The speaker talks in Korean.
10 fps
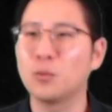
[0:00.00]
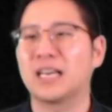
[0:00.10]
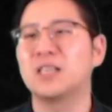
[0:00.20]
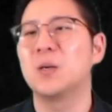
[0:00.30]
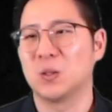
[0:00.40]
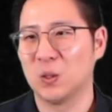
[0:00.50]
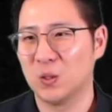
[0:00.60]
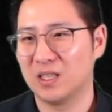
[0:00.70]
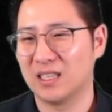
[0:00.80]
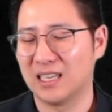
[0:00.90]
막힌 거죠.
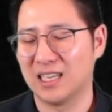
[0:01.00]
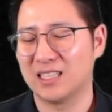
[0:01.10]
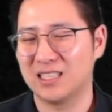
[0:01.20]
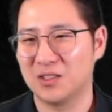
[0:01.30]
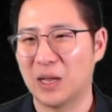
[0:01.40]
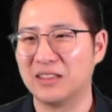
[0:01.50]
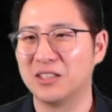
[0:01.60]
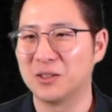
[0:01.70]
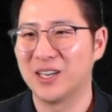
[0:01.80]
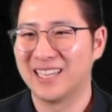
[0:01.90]
아씨, 또 안 되는 거야.